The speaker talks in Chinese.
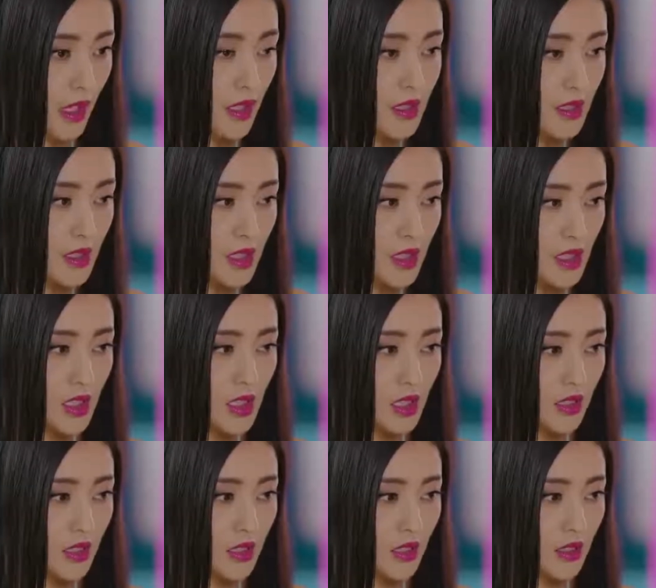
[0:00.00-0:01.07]
其实，
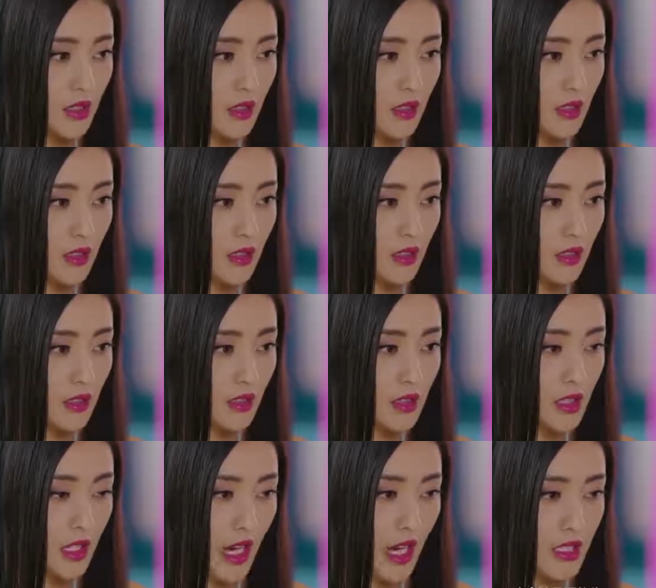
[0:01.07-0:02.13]
这个
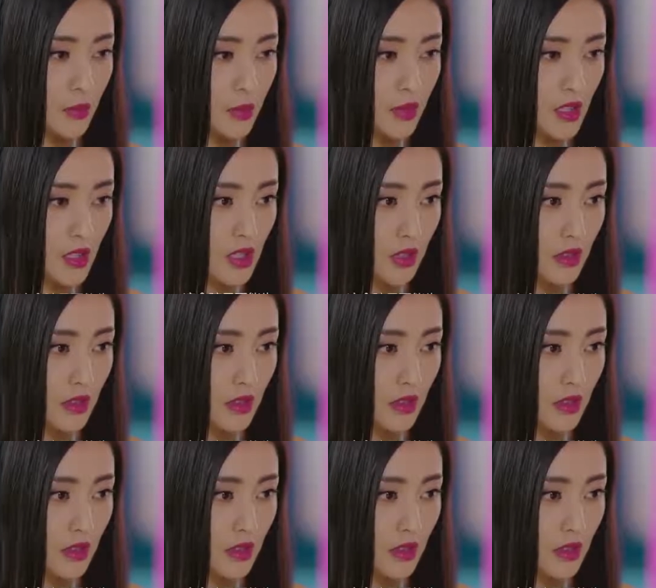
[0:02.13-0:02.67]
孩子不能生。